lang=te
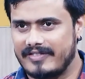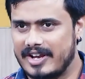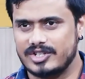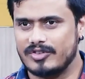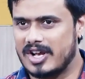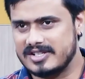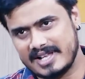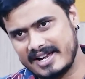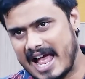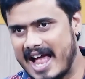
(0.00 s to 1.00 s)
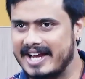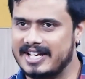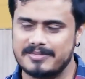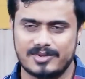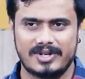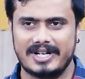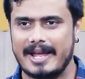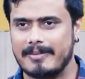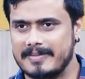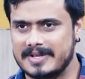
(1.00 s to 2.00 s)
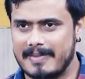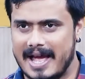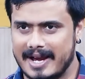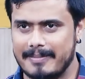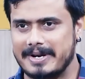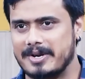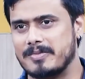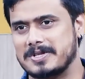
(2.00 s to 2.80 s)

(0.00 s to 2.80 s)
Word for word: ఫెంగ్షుయ్ వాస్తు అని ఆ ఐటమ్స్ కూడా టేబుల్ మీద బాగా పెట్టడం